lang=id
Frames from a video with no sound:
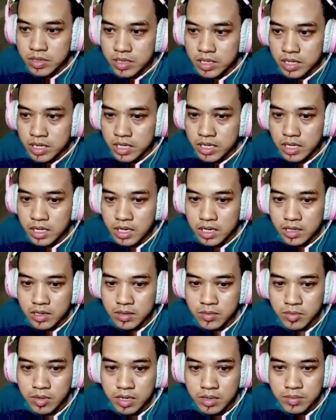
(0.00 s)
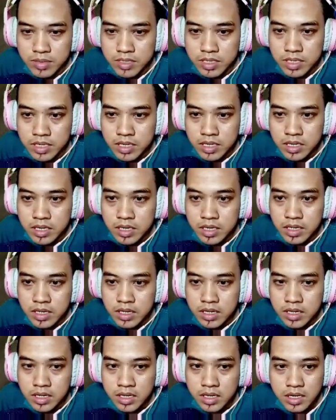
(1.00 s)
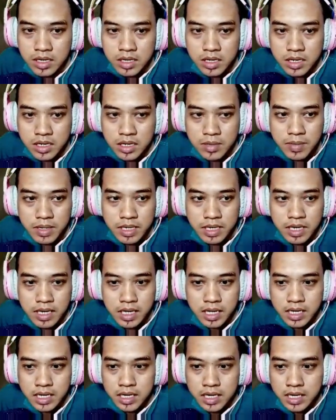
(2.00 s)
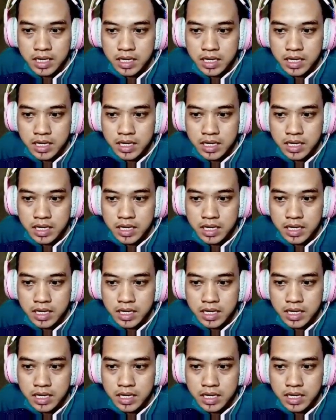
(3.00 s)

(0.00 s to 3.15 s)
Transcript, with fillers: lenteranya udah mau habis lagi. Gimana lagi nih?